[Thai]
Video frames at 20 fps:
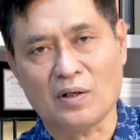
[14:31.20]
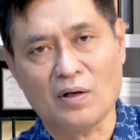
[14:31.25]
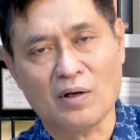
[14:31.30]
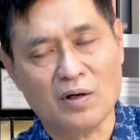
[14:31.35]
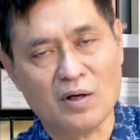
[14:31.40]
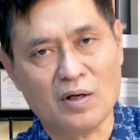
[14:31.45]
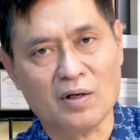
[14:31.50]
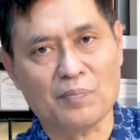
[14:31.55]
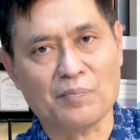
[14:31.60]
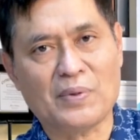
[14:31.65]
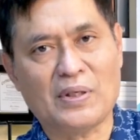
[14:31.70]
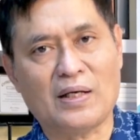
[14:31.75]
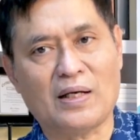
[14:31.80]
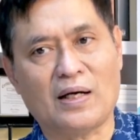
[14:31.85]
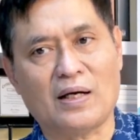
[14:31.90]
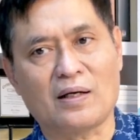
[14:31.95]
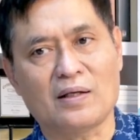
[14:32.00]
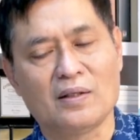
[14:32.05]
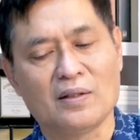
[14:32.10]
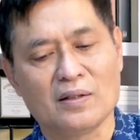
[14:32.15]
ห้องเป็นห
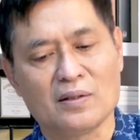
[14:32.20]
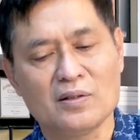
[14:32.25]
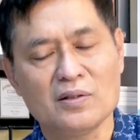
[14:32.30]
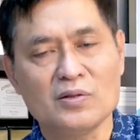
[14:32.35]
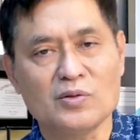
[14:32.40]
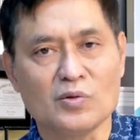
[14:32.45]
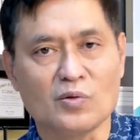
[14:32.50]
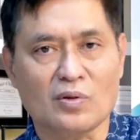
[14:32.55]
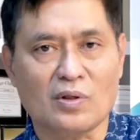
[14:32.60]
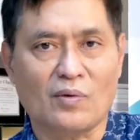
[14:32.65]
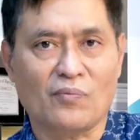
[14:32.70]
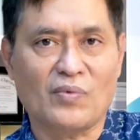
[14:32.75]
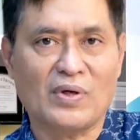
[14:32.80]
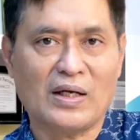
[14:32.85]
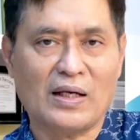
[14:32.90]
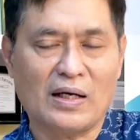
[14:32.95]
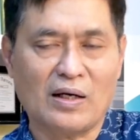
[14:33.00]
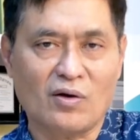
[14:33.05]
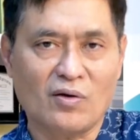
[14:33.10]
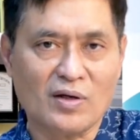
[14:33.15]
ลัก ขึ้นอยู่กับเว
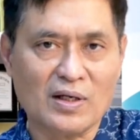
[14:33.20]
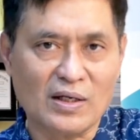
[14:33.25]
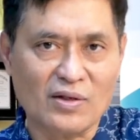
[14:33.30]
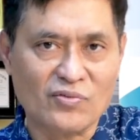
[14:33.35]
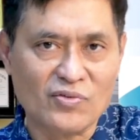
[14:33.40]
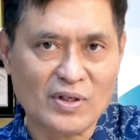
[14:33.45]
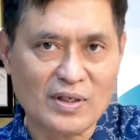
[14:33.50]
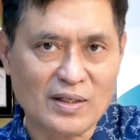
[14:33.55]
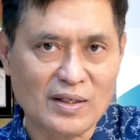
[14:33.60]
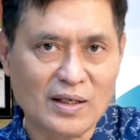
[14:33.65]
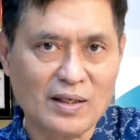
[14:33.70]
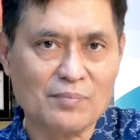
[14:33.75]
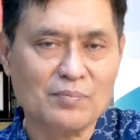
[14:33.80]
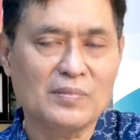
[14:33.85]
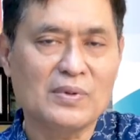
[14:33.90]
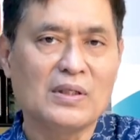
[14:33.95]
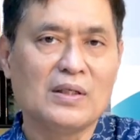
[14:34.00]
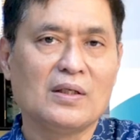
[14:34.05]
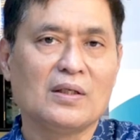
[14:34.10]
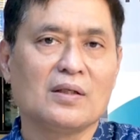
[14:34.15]
ลาของการเซตอัพ
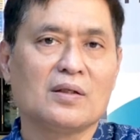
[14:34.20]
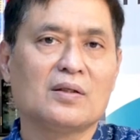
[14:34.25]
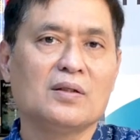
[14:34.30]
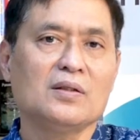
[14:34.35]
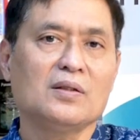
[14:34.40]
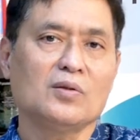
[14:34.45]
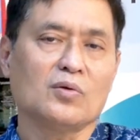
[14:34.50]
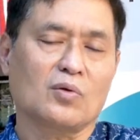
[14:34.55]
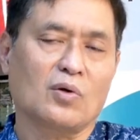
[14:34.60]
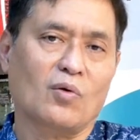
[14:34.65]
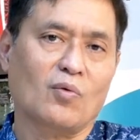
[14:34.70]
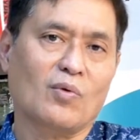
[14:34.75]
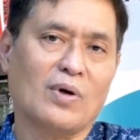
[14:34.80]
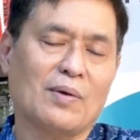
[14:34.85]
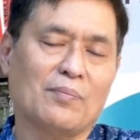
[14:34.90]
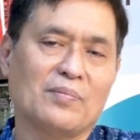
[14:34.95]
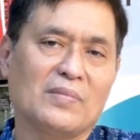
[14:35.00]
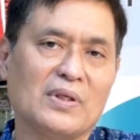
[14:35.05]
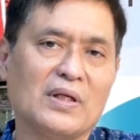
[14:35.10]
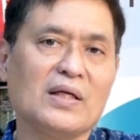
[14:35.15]
ขึ้นอยู่กับควา
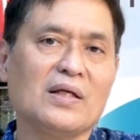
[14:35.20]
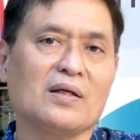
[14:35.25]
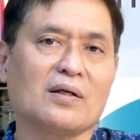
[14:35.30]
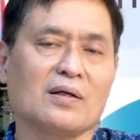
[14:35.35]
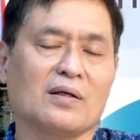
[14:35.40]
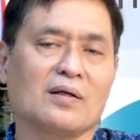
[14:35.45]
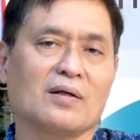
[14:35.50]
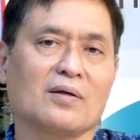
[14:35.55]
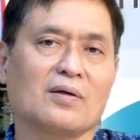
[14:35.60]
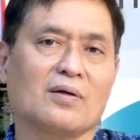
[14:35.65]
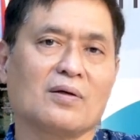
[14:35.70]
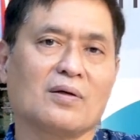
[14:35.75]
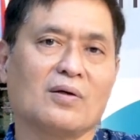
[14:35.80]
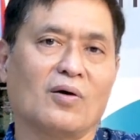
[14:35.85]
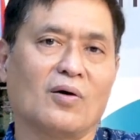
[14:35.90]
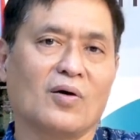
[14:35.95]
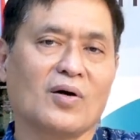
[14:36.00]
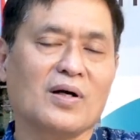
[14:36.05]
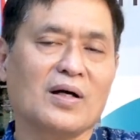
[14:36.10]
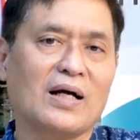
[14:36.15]
มนิ่งข
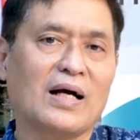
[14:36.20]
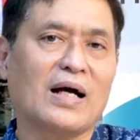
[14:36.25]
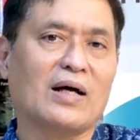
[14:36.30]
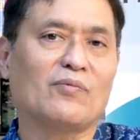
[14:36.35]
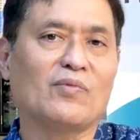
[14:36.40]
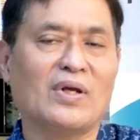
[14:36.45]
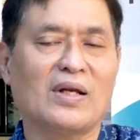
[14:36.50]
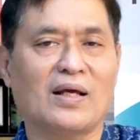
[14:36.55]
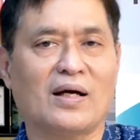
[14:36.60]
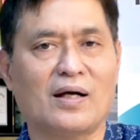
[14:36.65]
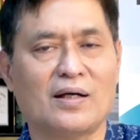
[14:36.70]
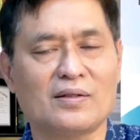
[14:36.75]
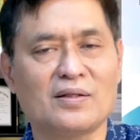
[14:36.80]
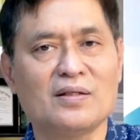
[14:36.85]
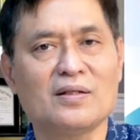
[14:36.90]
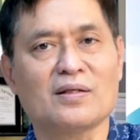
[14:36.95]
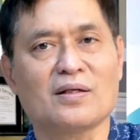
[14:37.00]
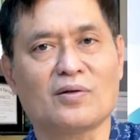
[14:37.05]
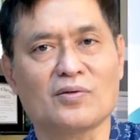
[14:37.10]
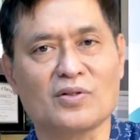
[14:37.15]
องการเวลา
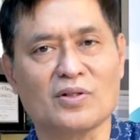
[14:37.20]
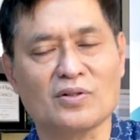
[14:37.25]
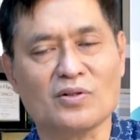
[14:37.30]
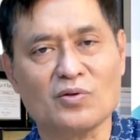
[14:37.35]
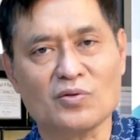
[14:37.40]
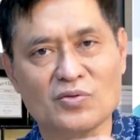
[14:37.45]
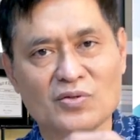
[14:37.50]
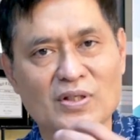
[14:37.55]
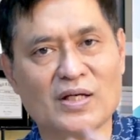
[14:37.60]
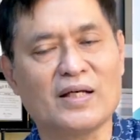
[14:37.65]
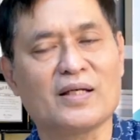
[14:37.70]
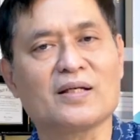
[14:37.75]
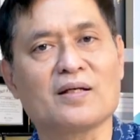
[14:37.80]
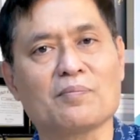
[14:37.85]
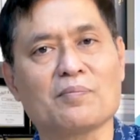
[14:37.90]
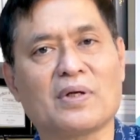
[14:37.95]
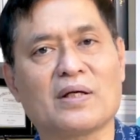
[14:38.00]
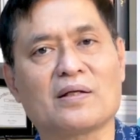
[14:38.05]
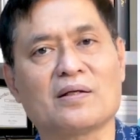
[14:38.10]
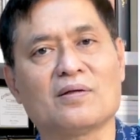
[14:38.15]
ที่เราจะต้องใช้กั
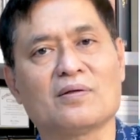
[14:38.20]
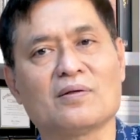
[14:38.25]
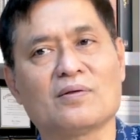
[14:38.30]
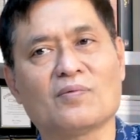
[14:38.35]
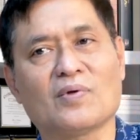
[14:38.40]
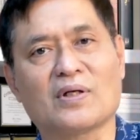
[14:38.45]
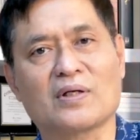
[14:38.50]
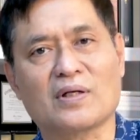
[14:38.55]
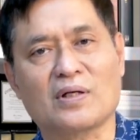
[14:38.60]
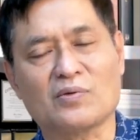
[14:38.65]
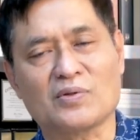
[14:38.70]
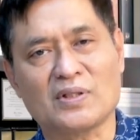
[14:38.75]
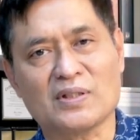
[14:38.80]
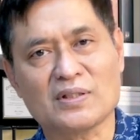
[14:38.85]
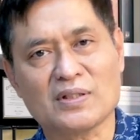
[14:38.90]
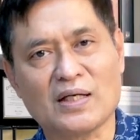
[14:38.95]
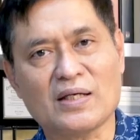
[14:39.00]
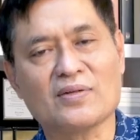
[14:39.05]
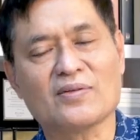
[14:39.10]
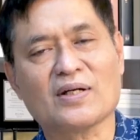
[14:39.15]
บมันว่าเราจะ
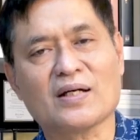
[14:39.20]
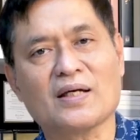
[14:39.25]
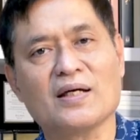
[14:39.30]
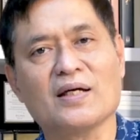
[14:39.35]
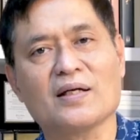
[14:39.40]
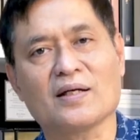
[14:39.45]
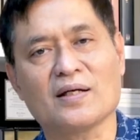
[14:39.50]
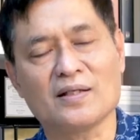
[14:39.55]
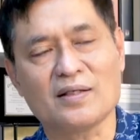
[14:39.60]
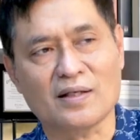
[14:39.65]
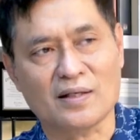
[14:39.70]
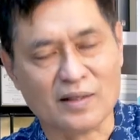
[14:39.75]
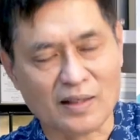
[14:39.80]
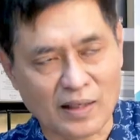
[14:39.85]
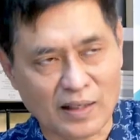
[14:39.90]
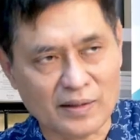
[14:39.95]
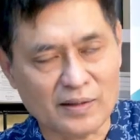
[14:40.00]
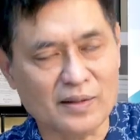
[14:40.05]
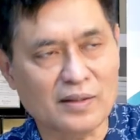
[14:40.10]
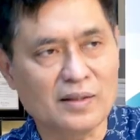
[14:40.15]
ใช้สักแค่ไหนอย่างไร